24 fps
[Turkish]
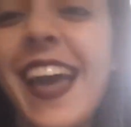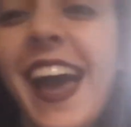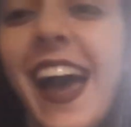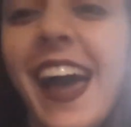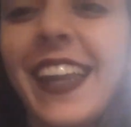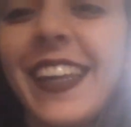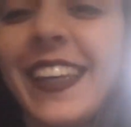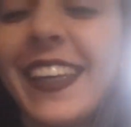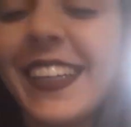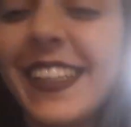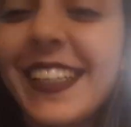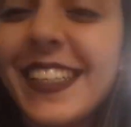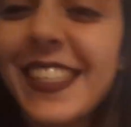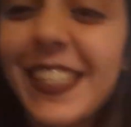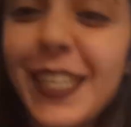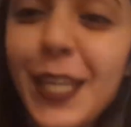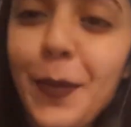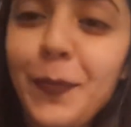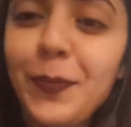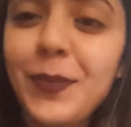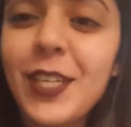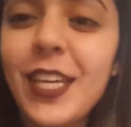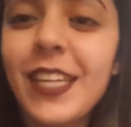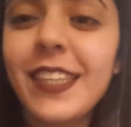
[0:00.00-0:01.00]
Diğerlerini
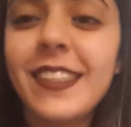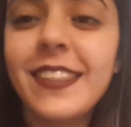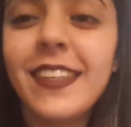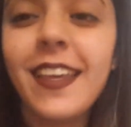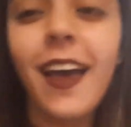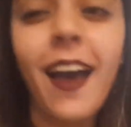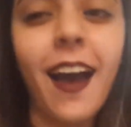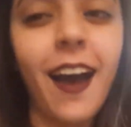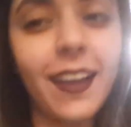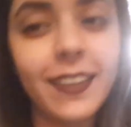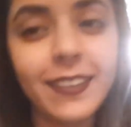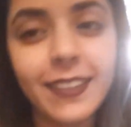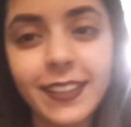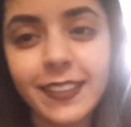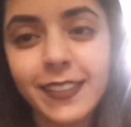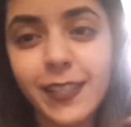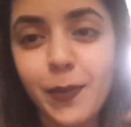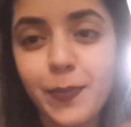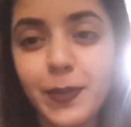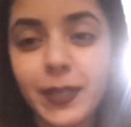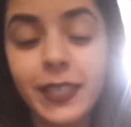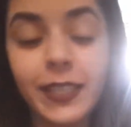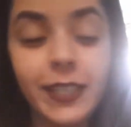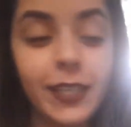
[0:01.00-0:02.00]
Snapchat'te
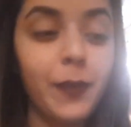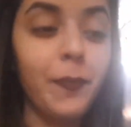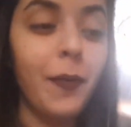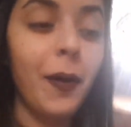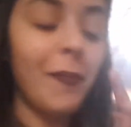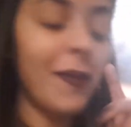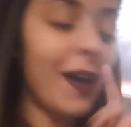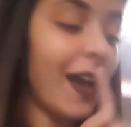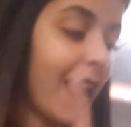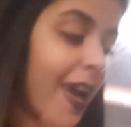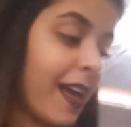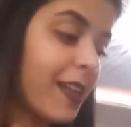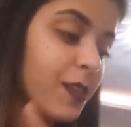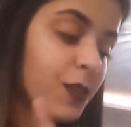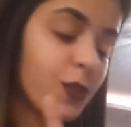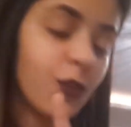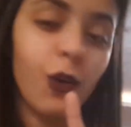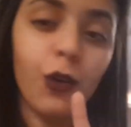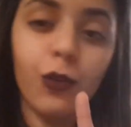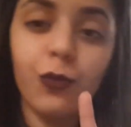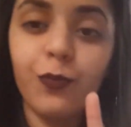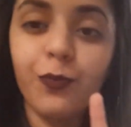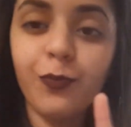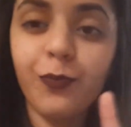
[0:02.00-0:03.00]
anlatabilirim ama en
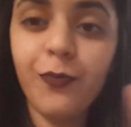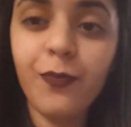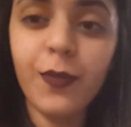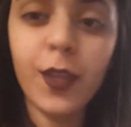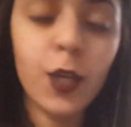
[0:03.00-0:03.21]
son